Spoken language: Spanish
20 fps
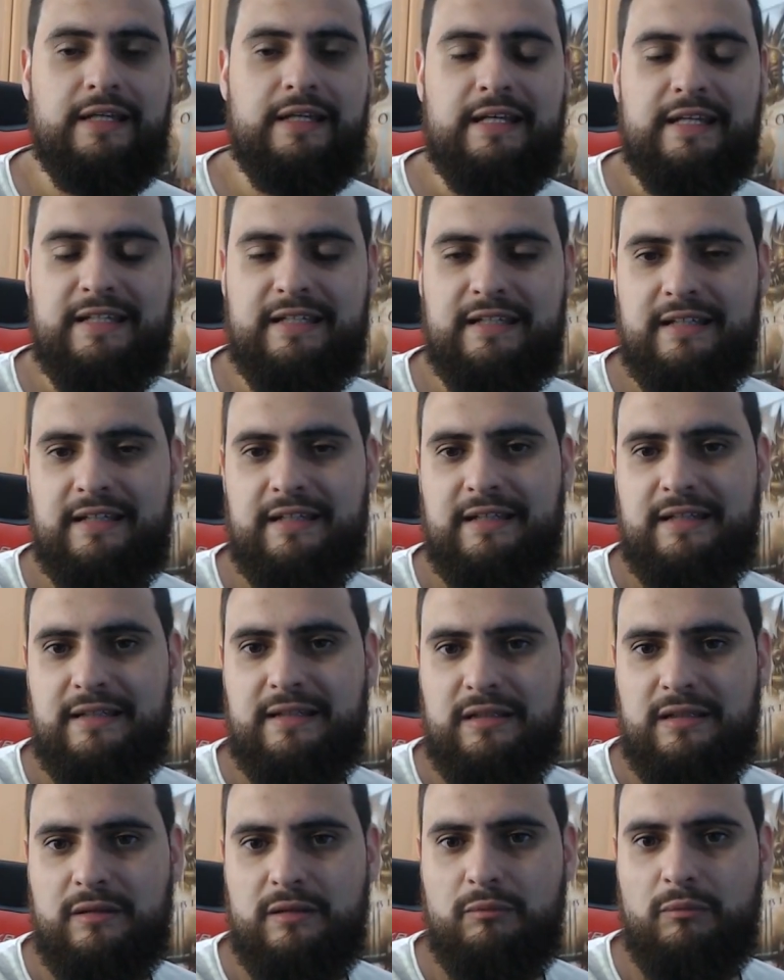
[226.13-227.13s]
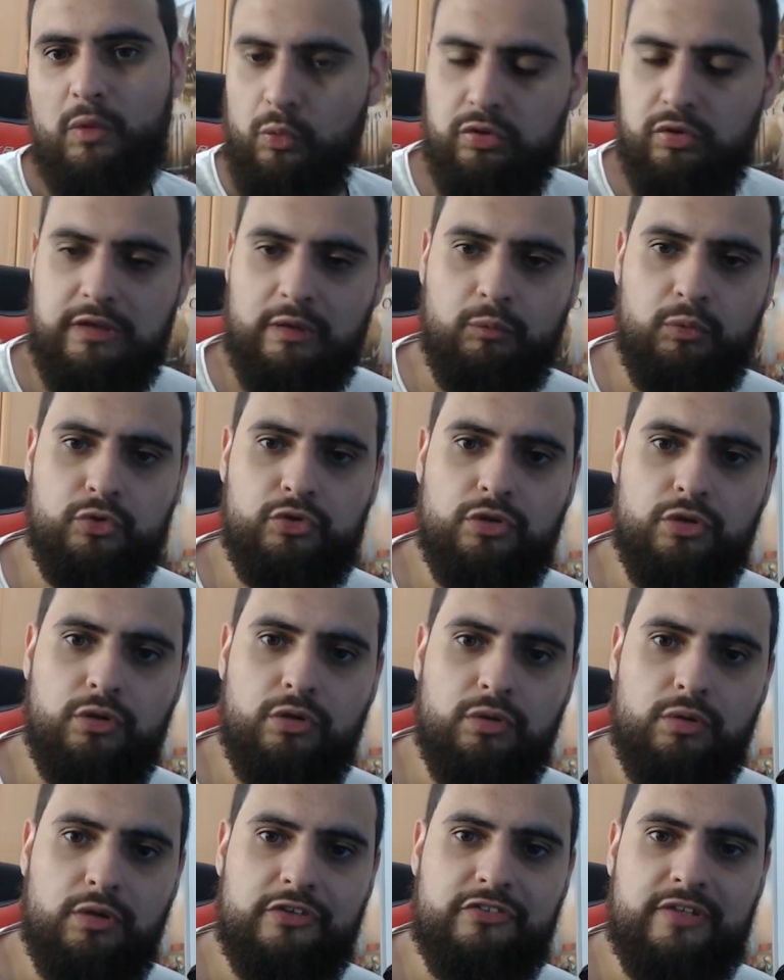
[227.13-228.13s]
Y me gusta
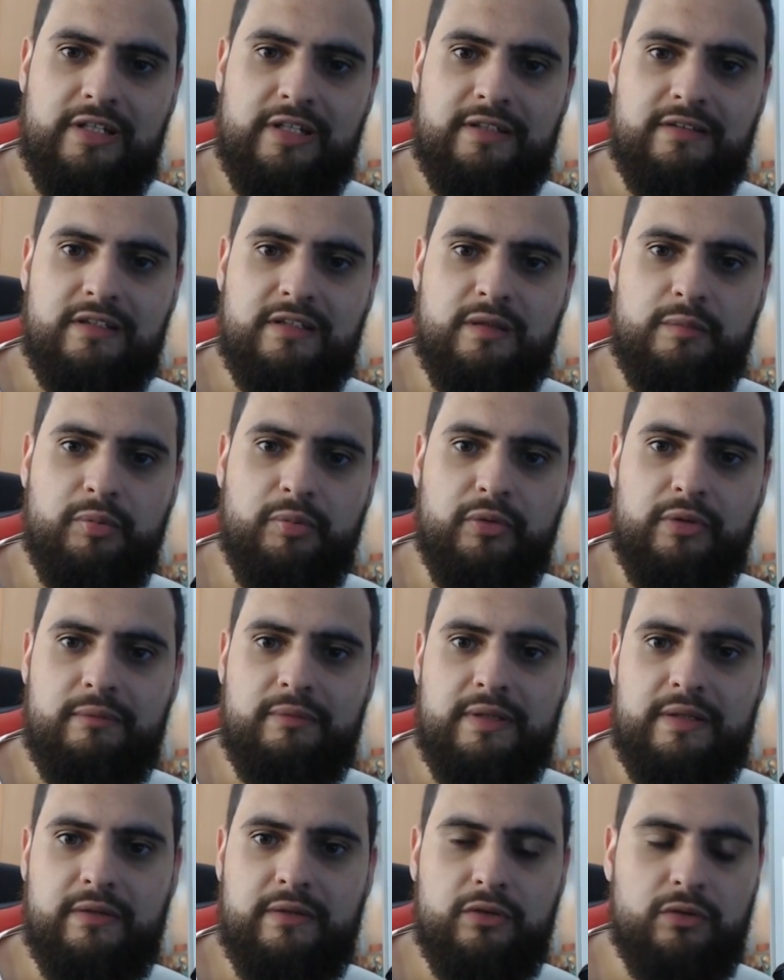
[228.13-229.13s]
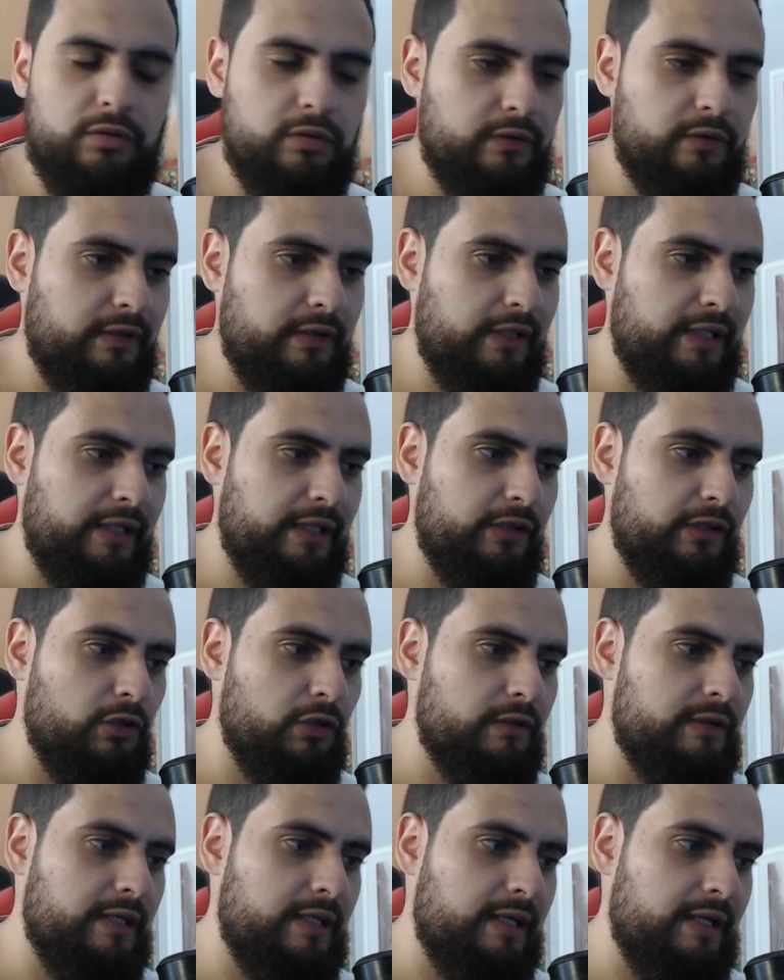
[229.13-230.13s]
mucho hacer este tipo de vídeos eh,
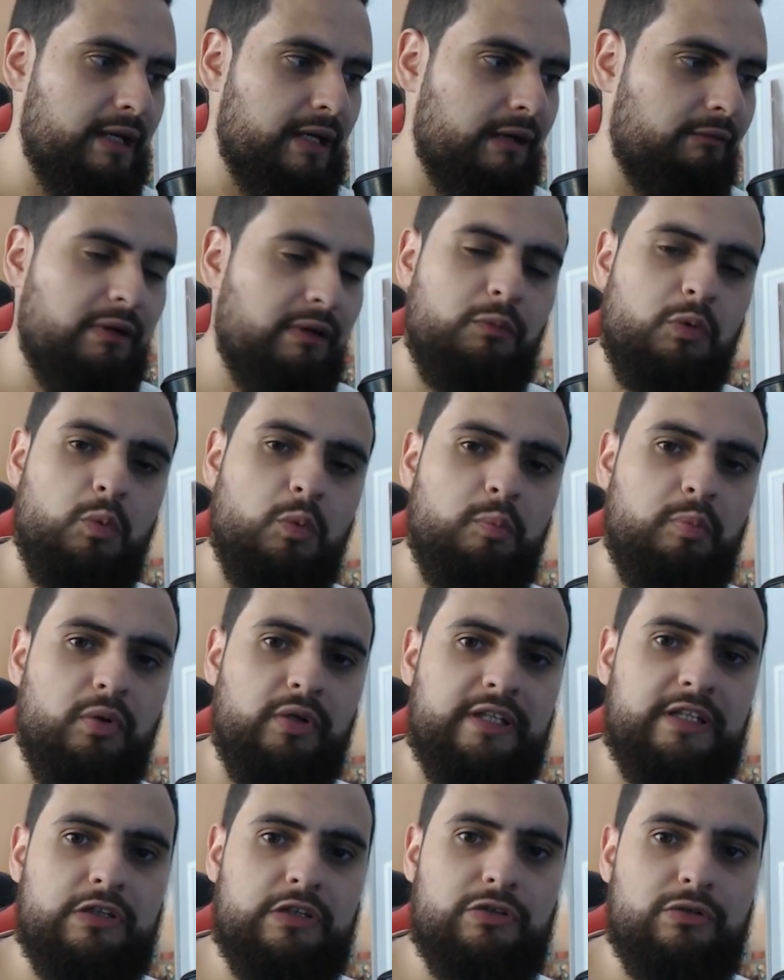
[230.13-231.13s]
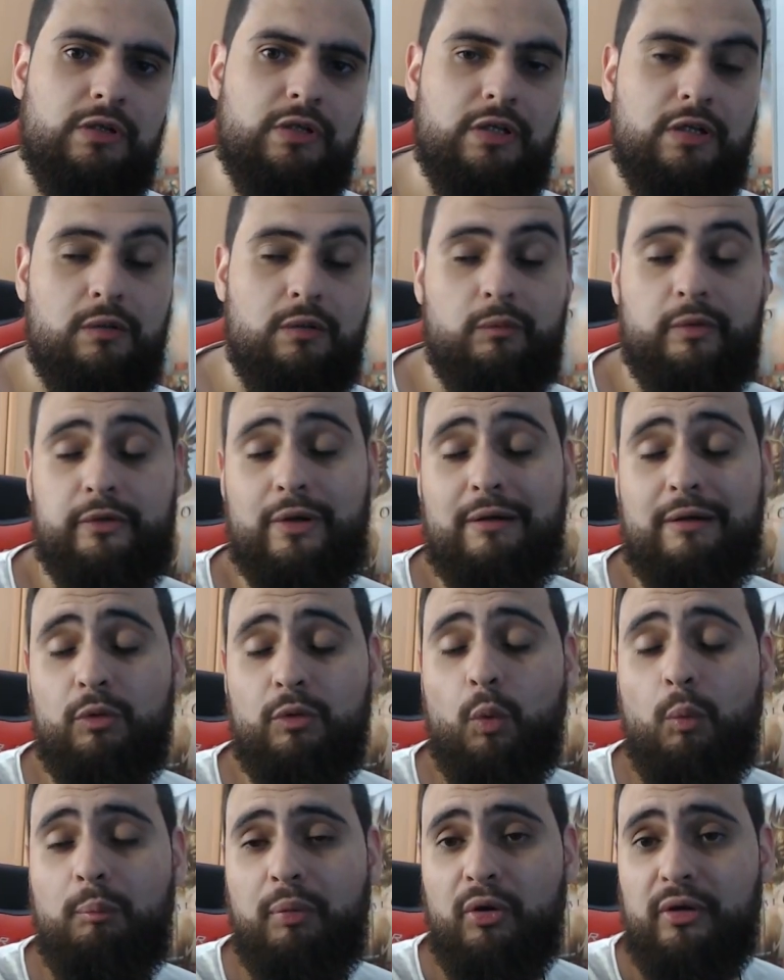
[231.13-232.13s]
donde hablamos un poquito, bueno, hablo
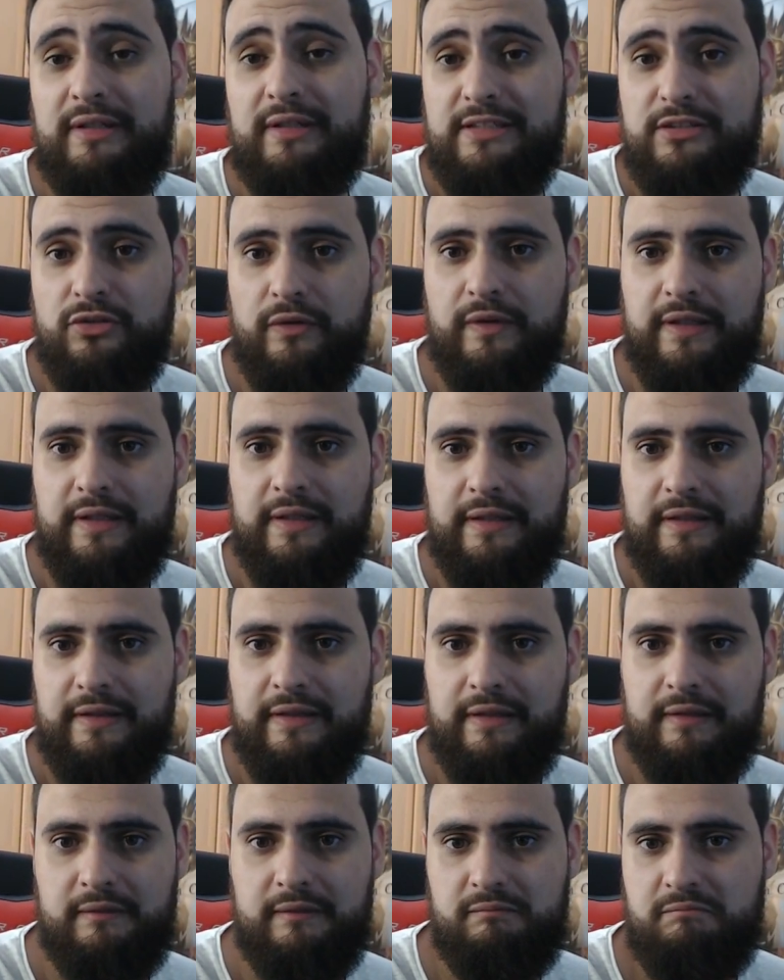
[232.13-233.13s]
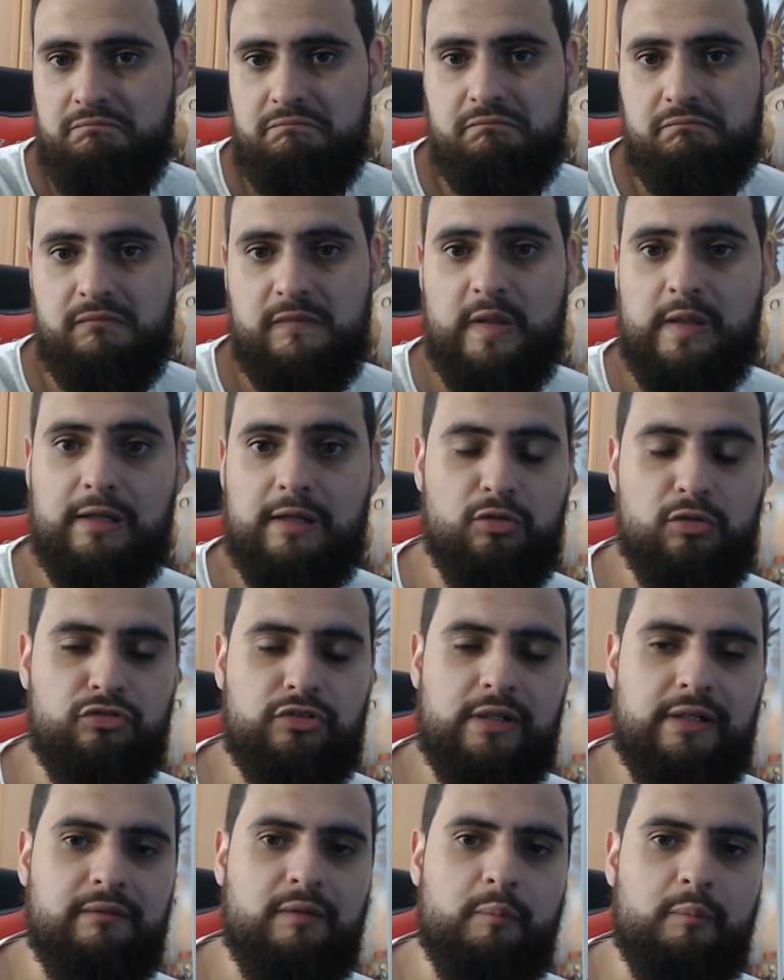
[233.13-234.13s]
un poquito de, las cosas
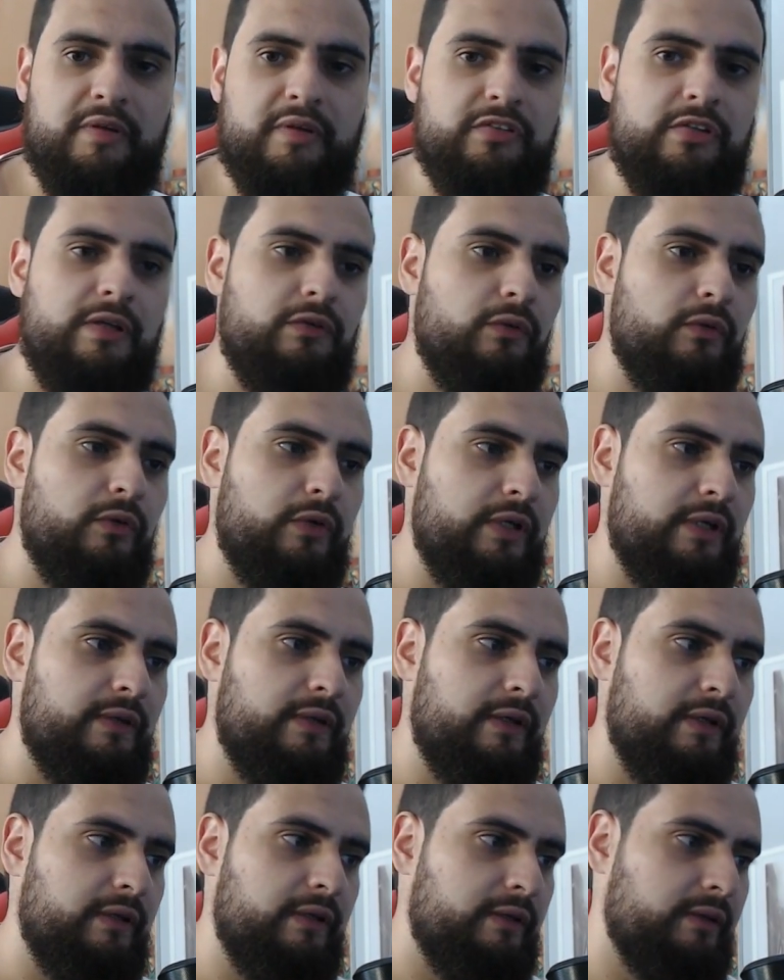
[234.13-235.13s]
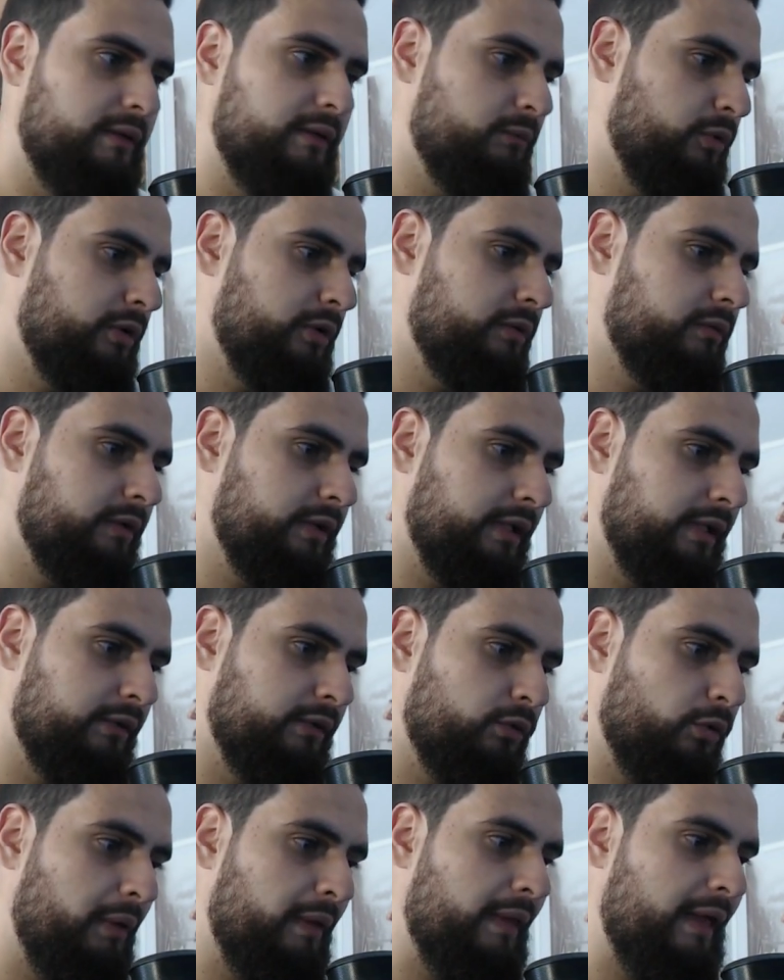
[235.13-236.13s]
que van pasando, de, bueno, de las
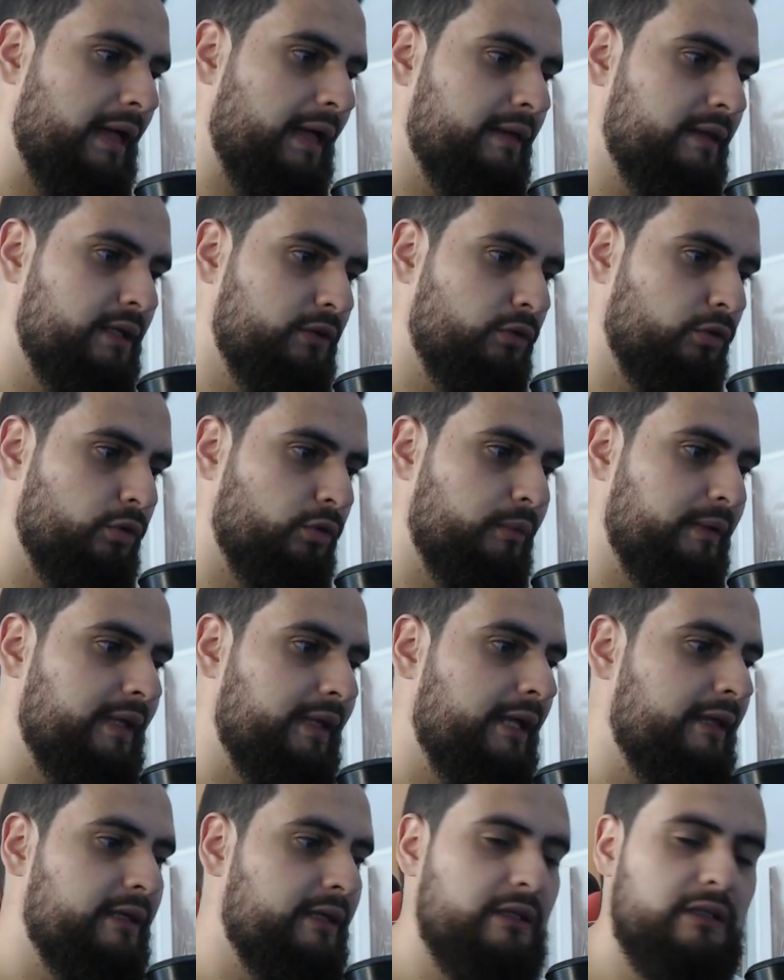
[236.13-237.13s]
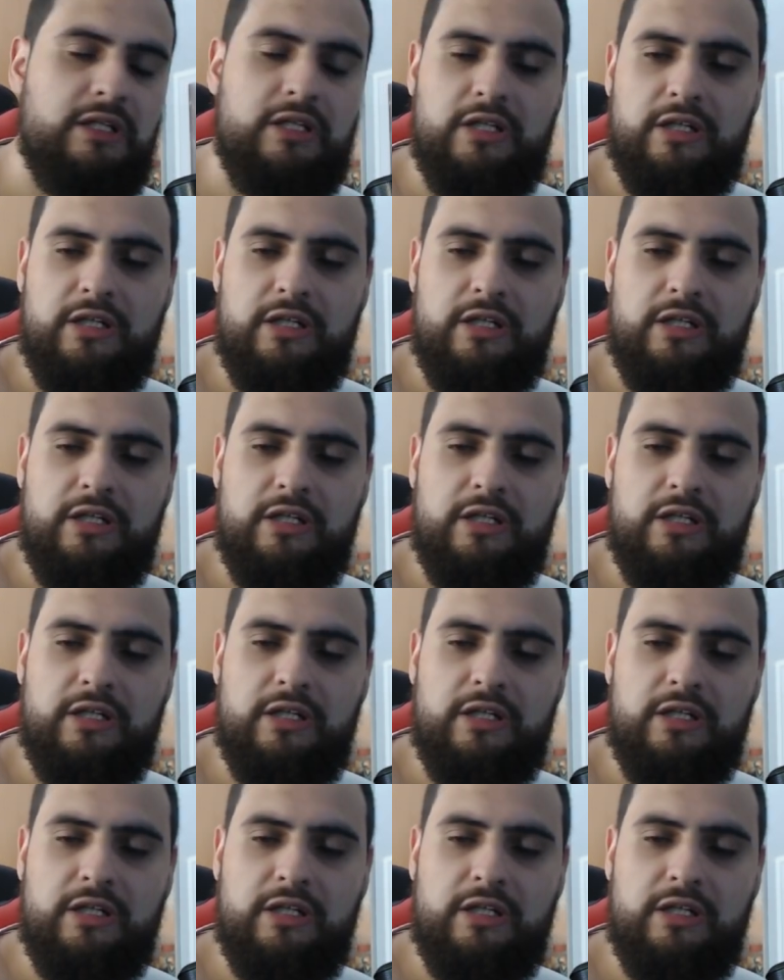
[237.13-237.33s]
novedades, no novedades,